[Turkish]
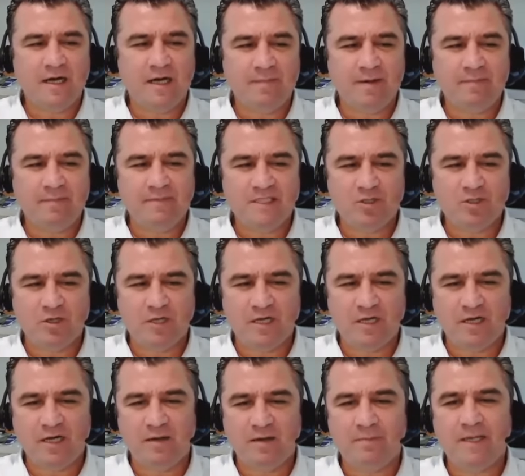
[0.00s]
Ama biz
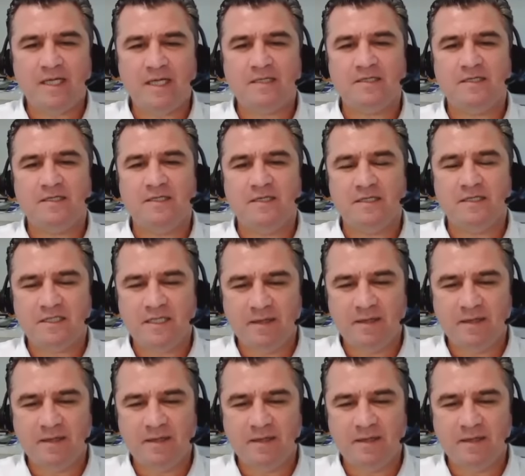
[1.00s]
ona rağmen e,